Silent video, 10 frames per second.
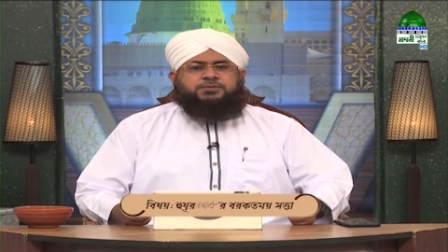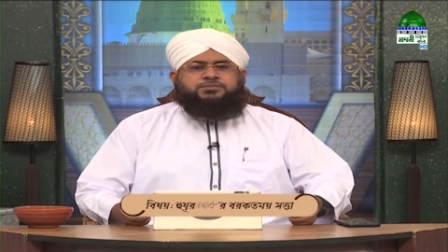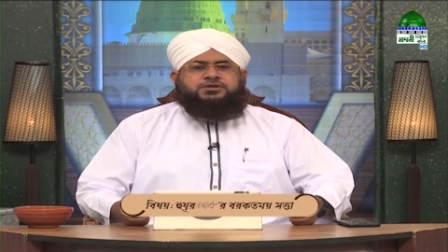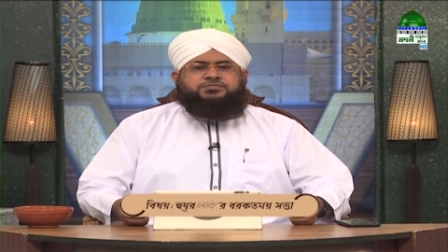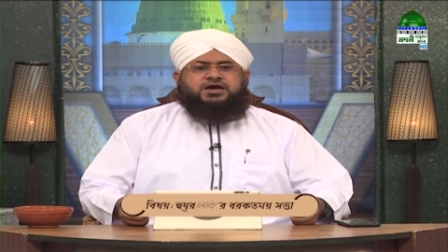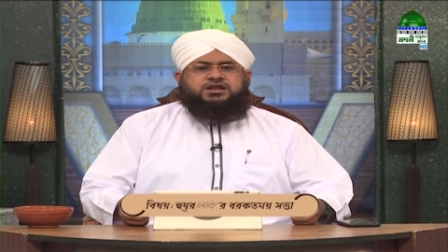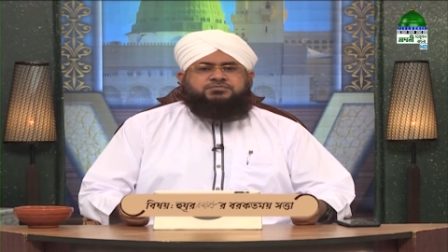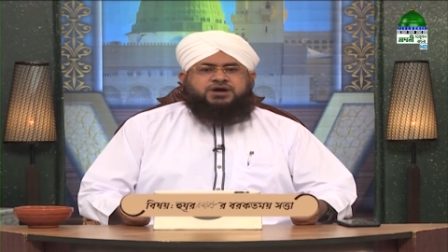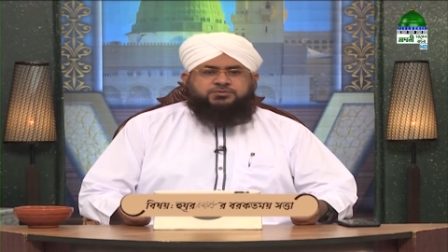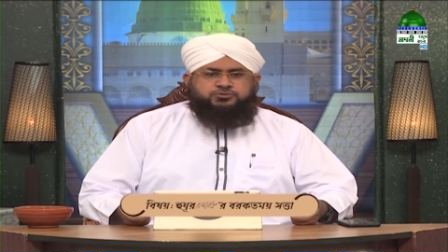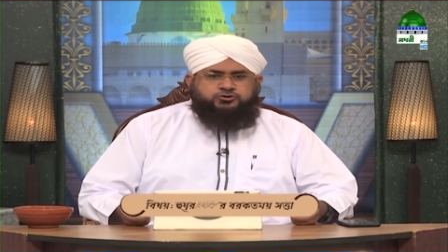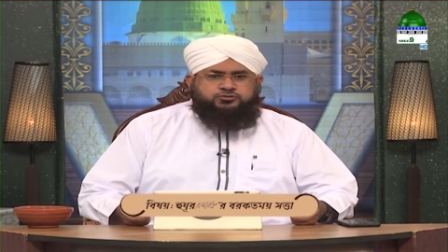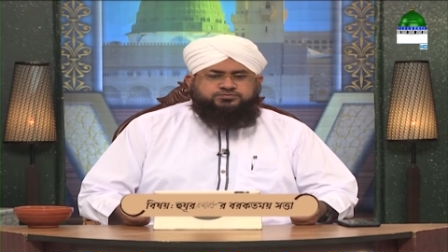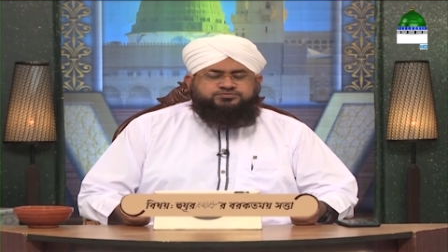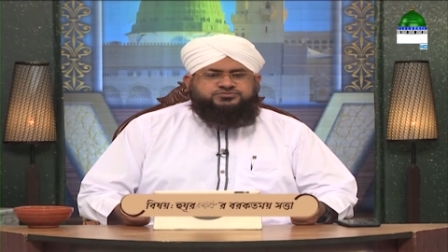আপন প্রিয়
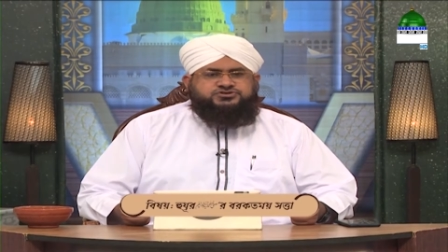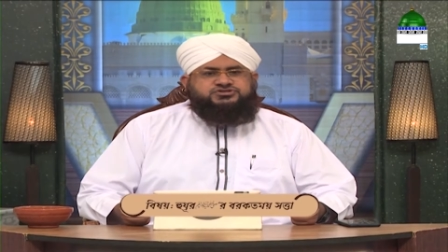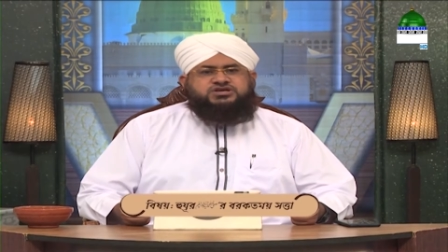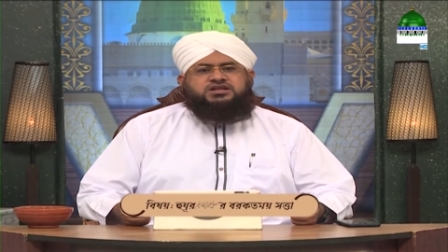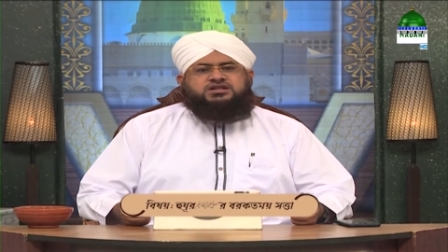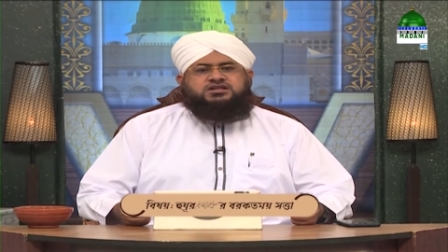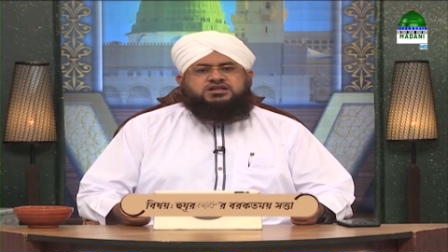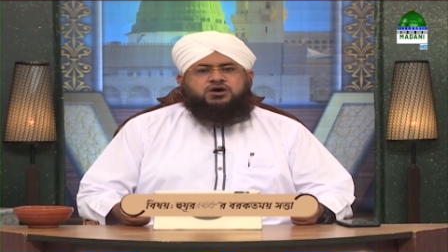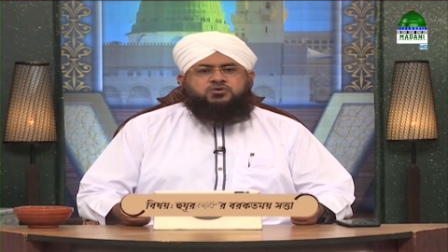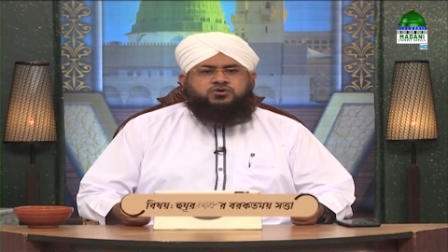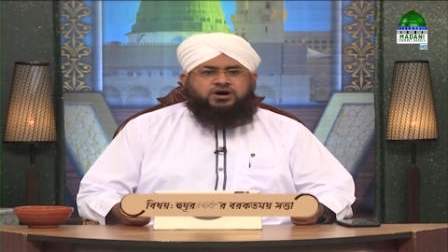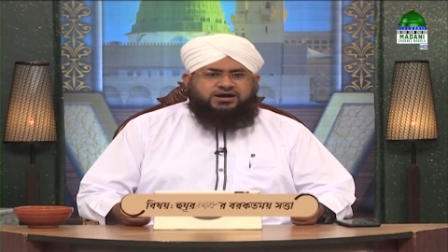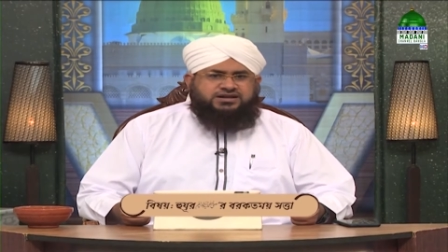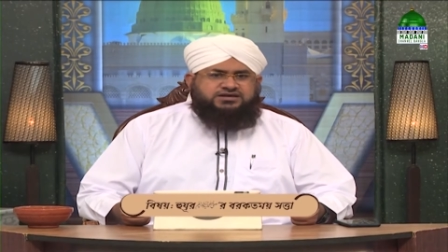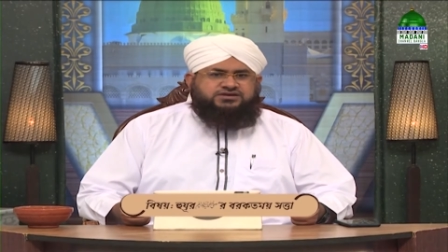মাহবুব সাল্লাহ
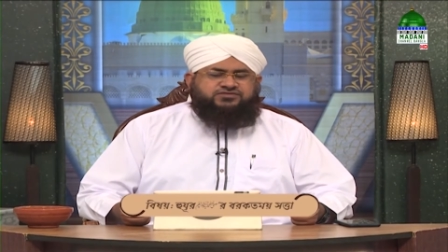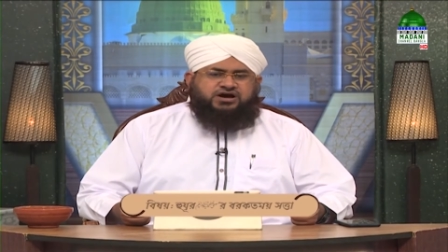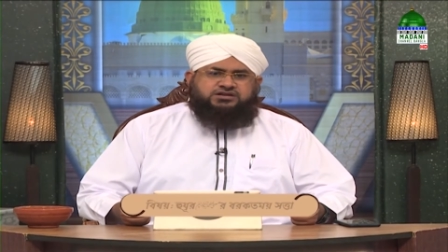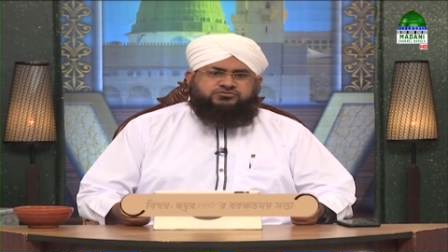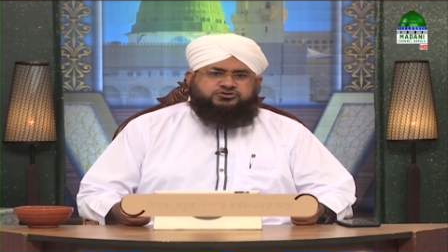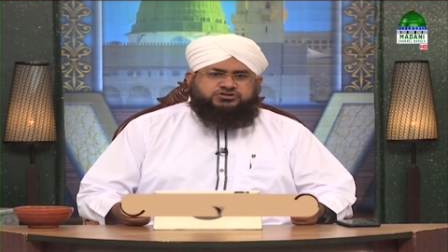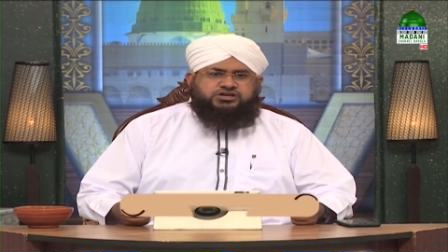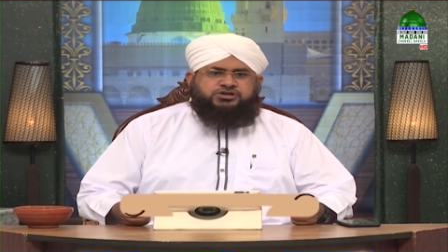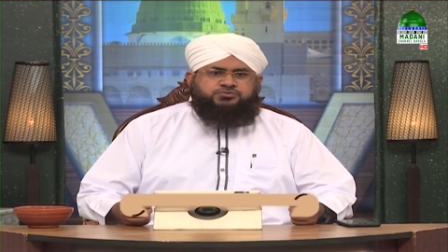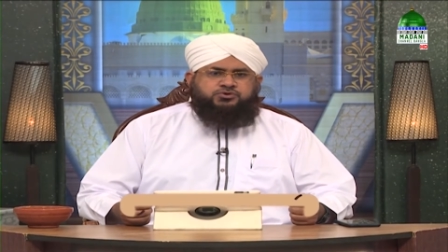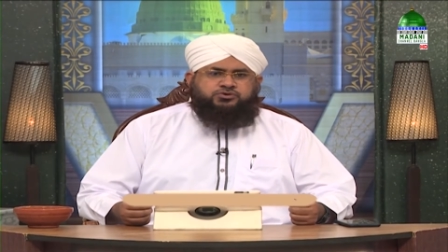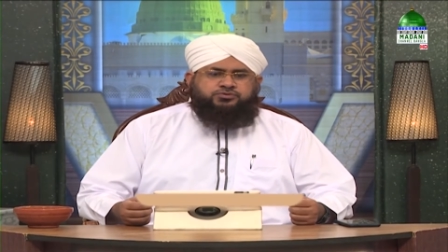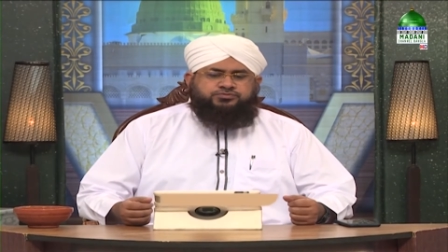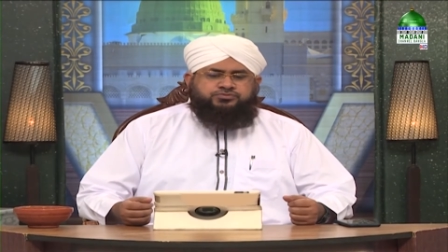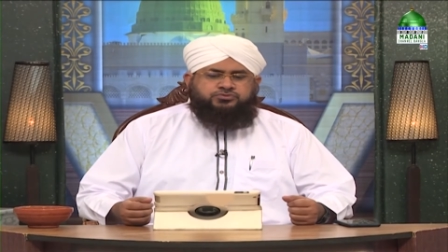আলহি ওয়ালিহি ওয়াসাল্লামকে